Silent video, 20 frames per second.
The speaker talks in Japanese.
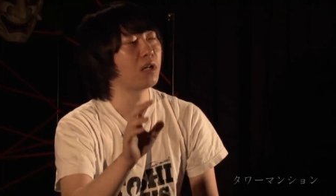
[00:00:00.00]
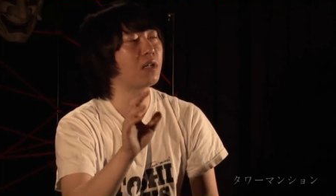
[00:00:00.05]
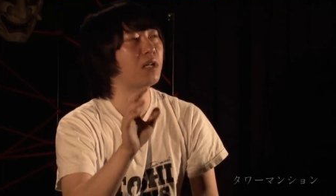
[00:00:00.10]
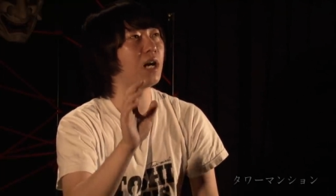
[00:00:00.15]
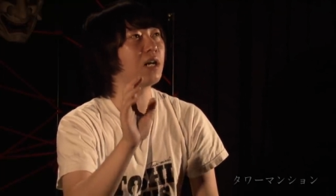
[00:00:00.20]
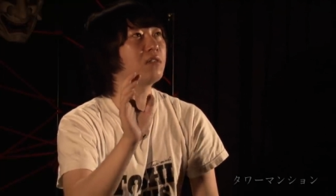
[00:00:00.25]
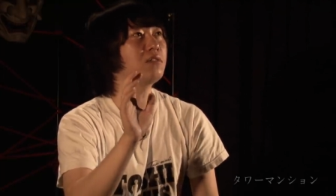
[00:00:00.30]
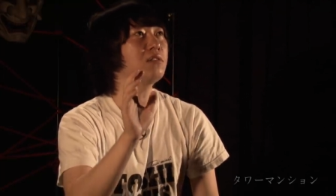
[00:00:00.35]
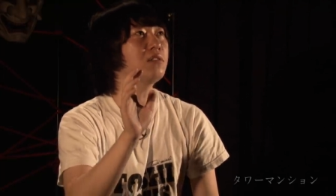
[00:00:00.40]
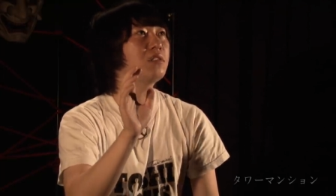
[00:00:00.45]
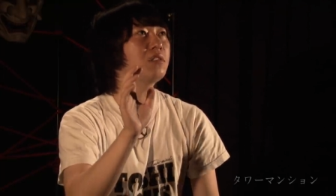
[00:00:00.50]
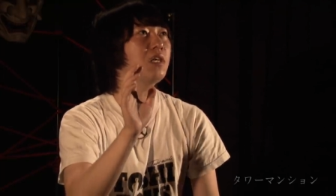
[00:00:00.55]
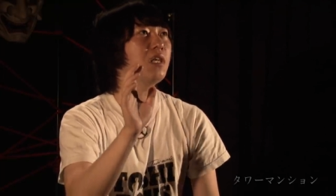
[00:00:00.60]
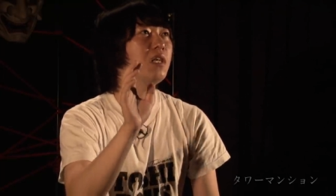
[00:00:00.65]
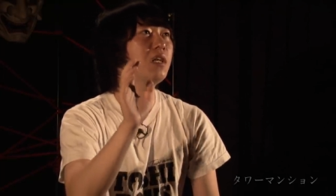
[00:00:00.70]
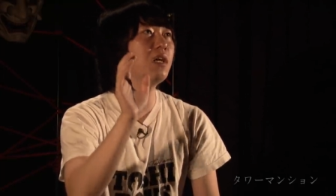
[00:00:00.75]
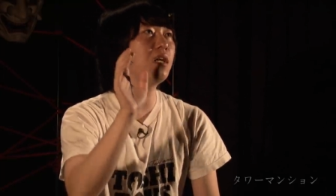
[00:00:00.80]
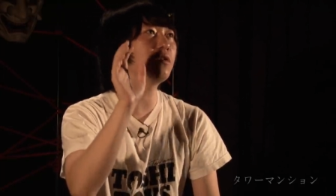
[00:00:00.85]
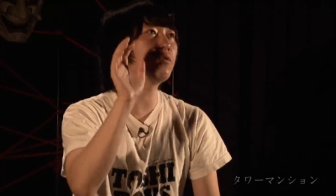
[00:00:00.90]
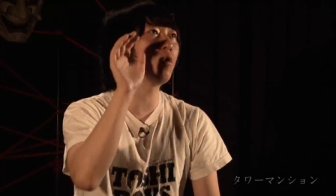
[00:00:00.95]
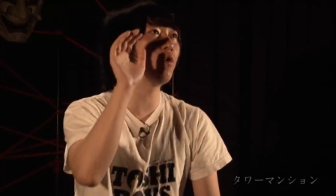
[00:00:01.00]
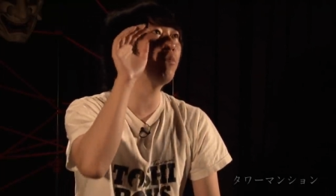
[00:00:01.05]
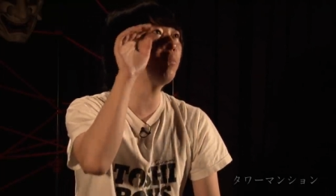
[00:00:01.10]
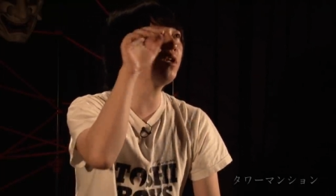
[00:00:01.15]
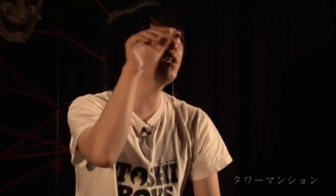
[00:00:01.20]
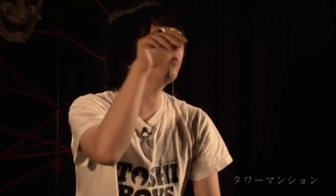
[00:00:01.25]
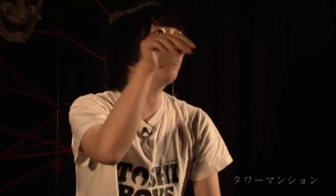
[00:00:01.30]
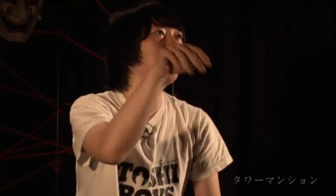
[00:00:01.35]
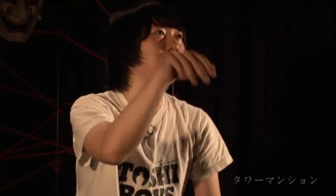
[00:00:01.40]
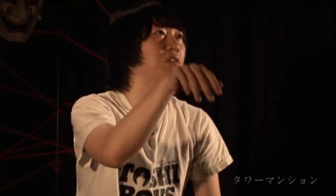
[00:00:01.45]
学生が飛
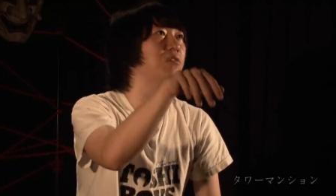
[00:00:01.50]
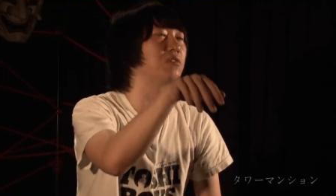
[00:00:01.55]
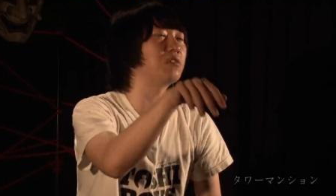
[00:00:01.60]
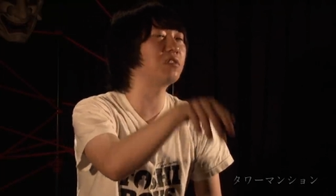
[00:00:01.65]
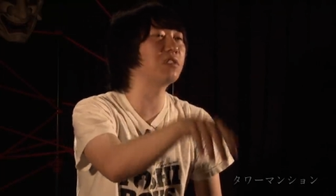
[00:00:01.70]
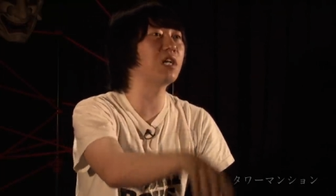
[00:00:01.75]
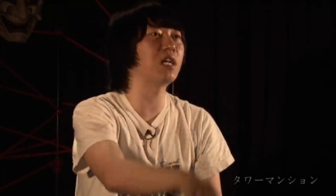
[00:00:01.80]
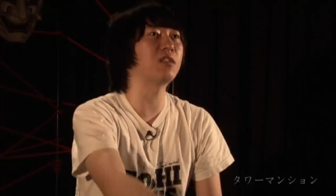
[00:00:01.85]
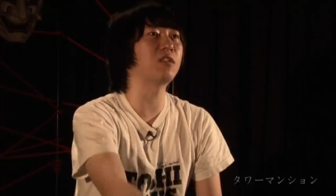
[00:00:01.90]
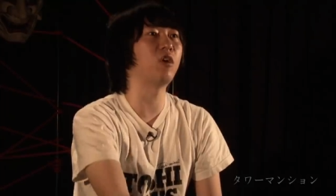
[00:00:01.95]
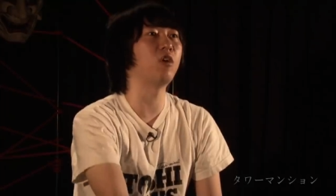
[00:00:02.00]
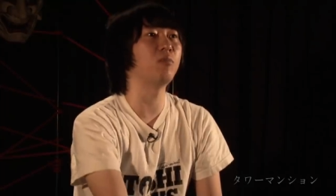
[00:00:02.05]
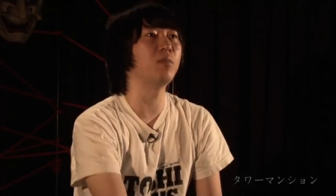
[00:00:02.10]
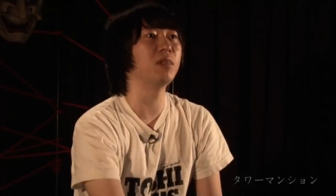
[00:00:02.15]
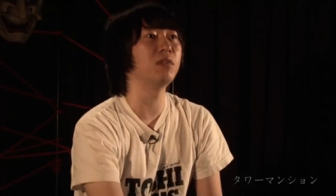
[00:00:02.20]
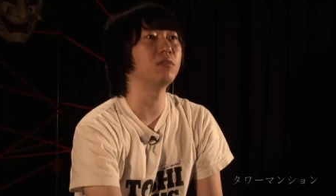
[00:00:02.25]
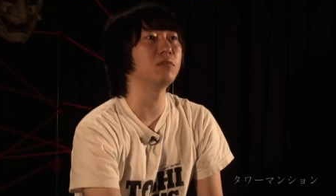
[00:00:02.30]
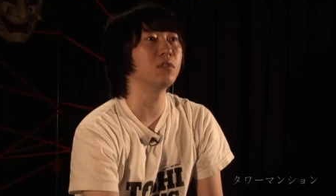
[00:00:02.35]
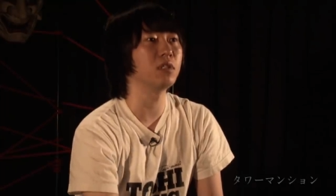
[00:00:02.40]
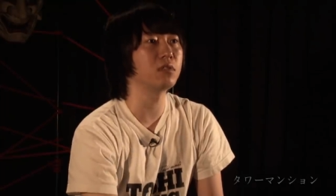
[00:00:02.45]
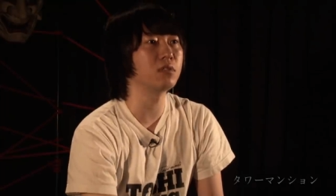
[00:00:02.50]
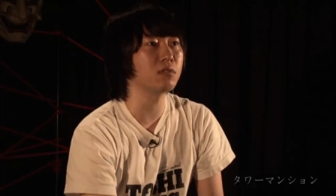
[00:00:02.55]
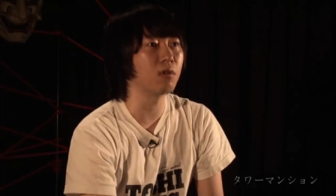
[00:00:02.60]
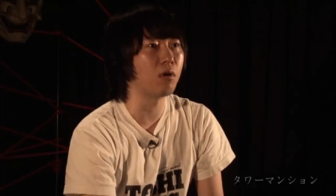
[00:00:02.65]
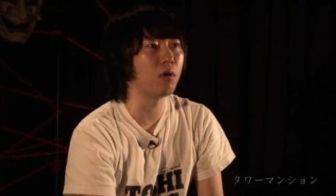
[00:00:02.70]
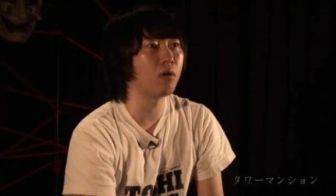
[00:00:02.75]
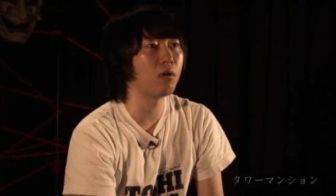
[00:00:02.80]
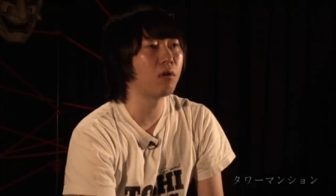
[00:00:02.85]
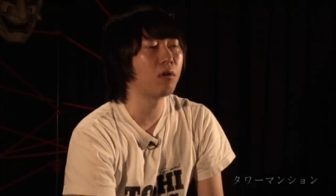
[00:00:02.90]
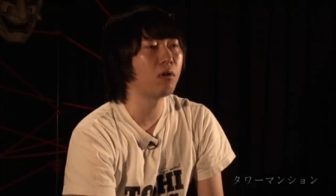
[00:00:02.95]
び降りる姿を見るんですと。